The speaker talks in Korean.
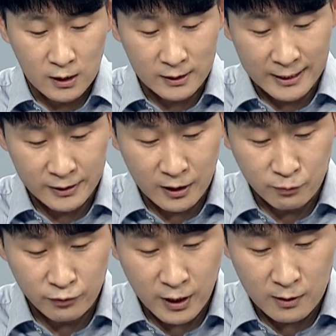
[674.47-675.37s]
아, 작성의
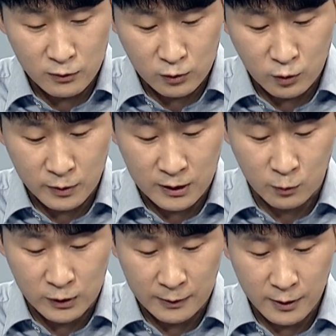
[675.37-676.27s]
프레임을 좀 이제
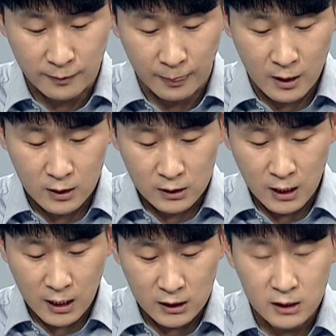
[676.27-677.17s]
보자면
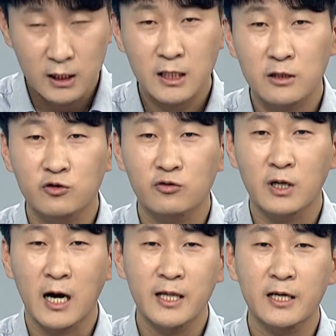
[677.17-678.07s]
세 가지 인재상
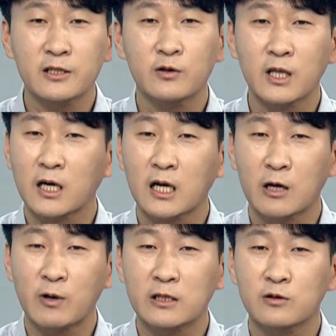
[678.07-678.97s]
중에 하나를
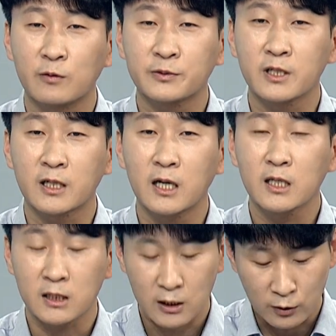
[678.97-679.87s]
선택하라고 하는 건 없으니까
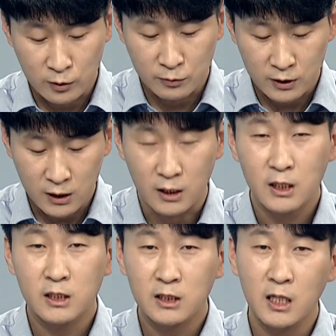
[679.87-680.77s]
일단 여러분들이
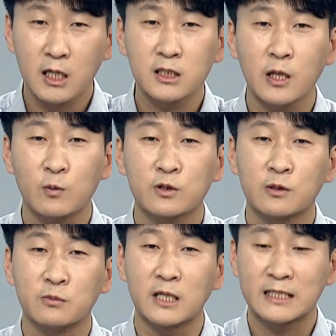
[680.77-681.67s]
세 가지 내용을
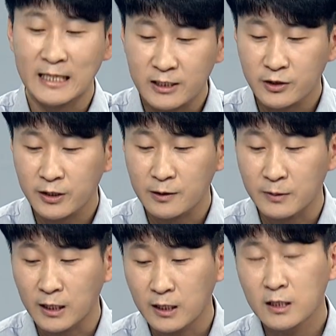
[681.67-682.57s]
전부 다 찾으셔야 됩니다.